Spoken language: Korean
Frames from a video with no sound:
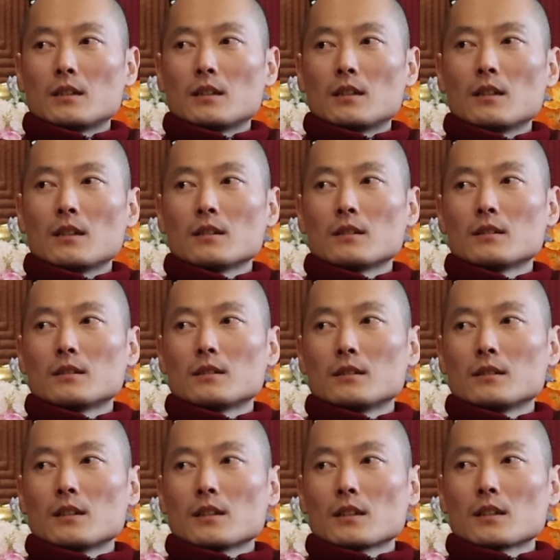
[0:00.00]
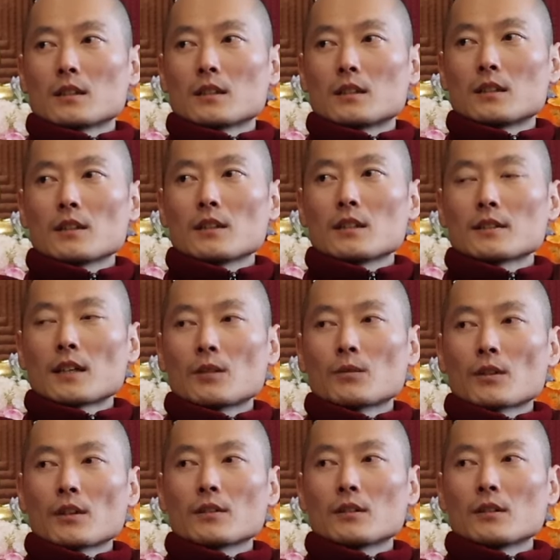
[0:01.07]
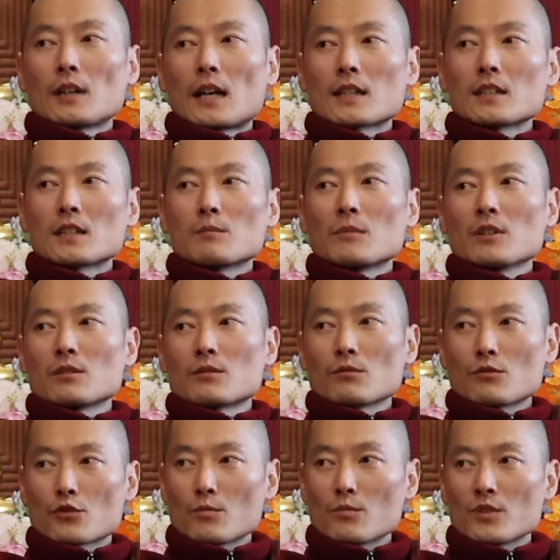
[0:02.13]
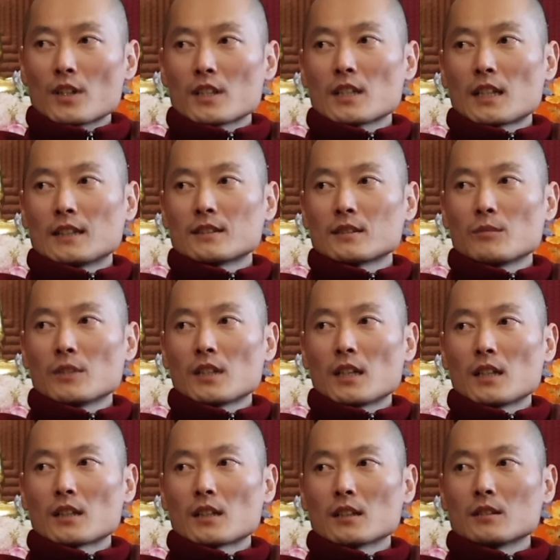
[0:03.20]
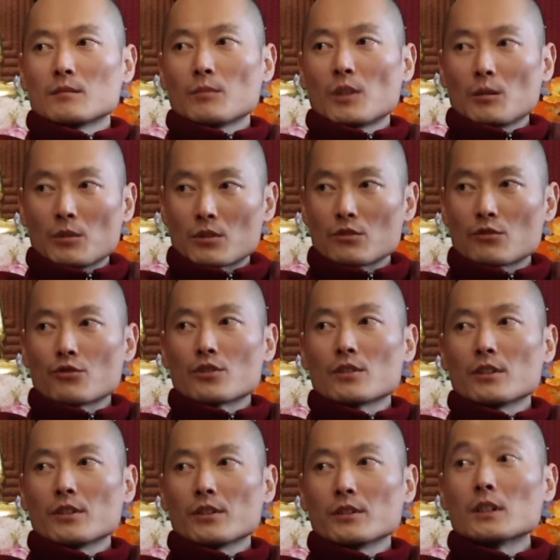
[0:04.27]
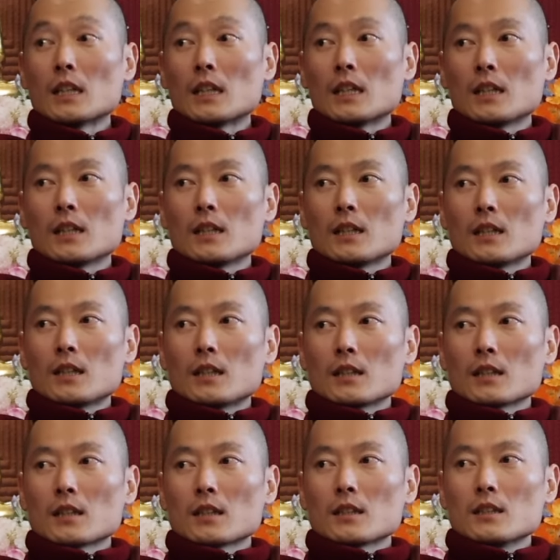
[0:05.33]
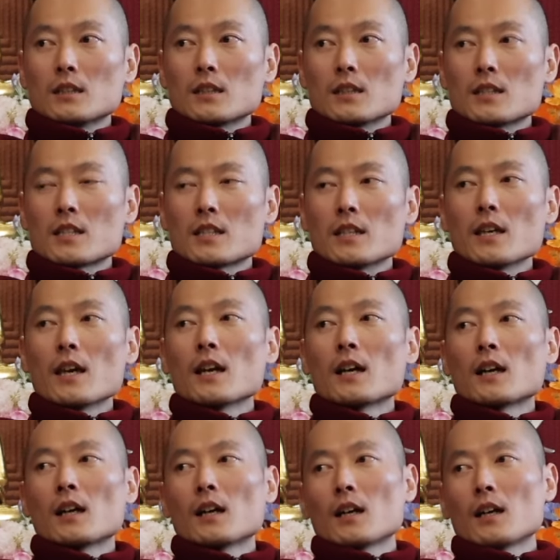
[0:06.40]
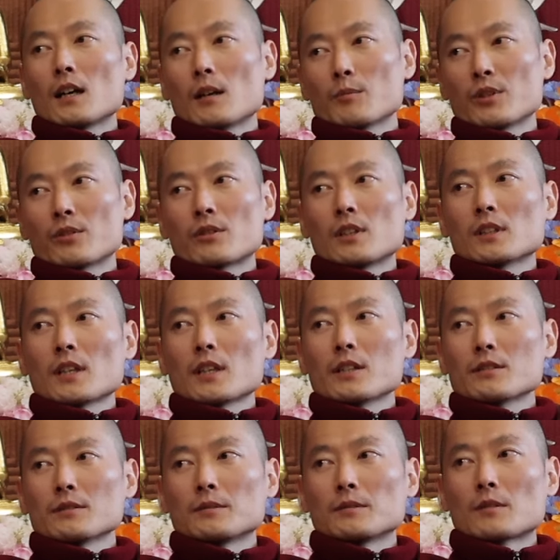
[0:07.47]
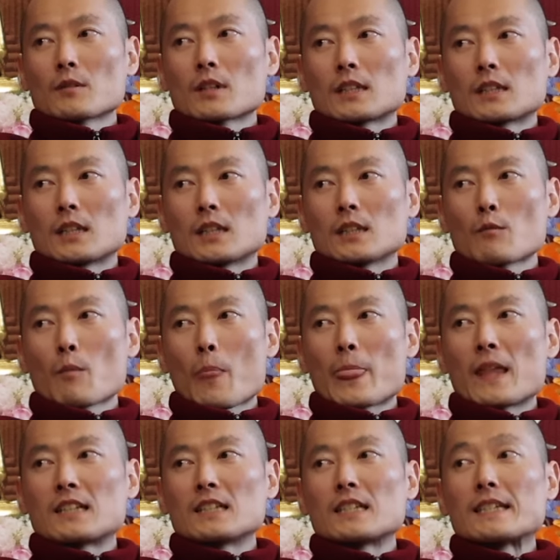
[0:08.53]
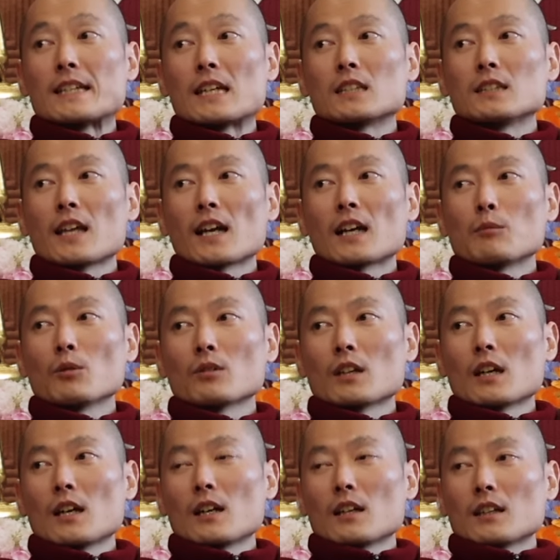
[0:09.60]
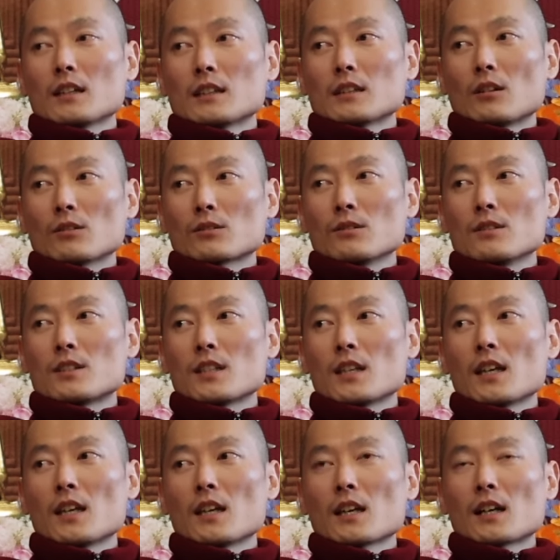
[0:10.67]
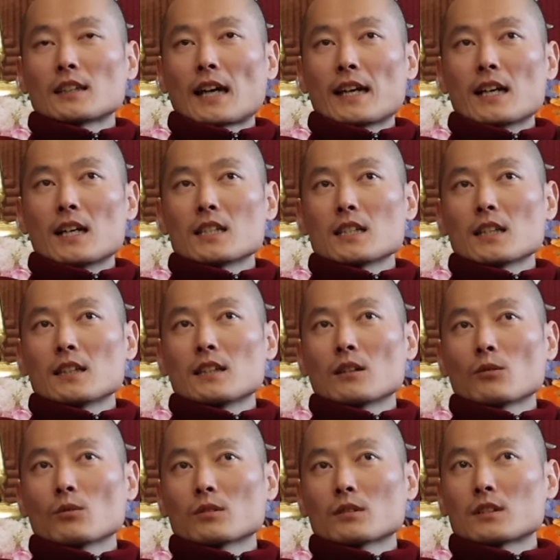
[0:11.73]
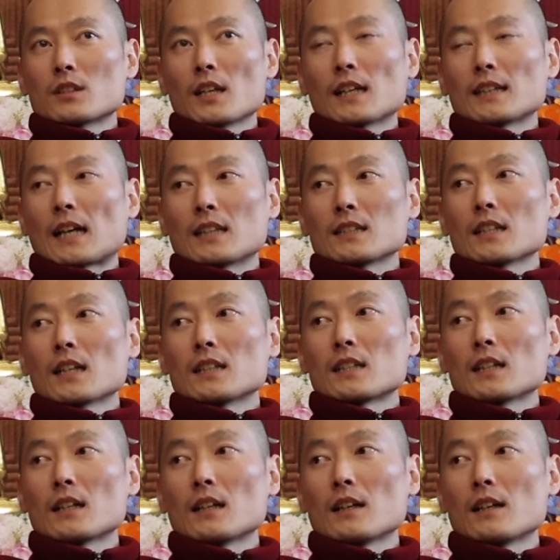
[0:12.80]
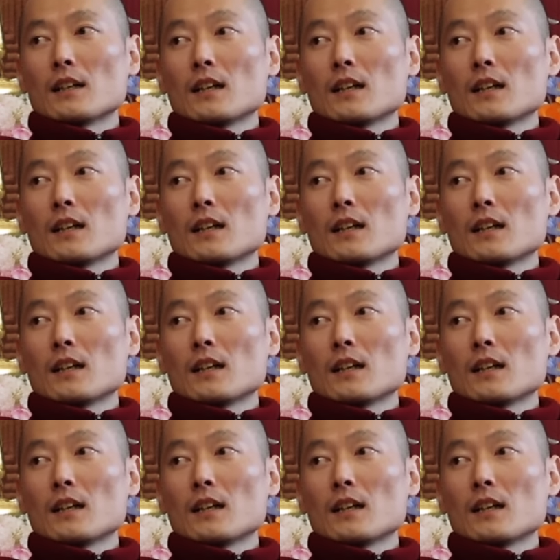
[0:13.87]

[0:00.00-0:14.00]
어. 그래서 이제 사회도께서 알아차림만으로는 충분하지 않습니다라는 법어를 주신 거예요. 이제 지혜가 필요할 때예요. 그때는. 근데 그 지혜는 내가 뭐 어떤 지혜가 나야지 한다고 지혜가 나는 게 아니라